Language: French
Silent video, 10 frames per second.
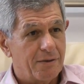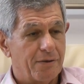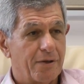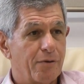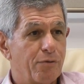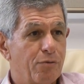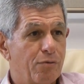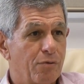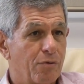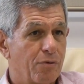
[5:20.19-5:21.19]
Il y a
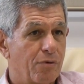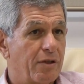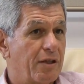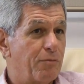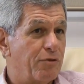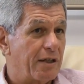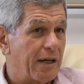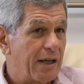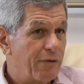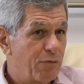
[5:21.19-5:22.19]
eu euh, l'étape de sa
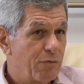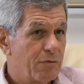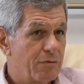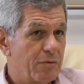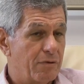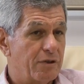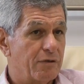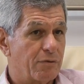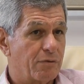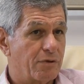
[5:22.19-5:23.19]
création en
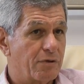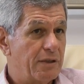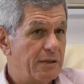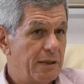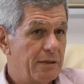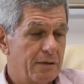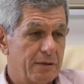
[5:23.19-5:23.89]
1977,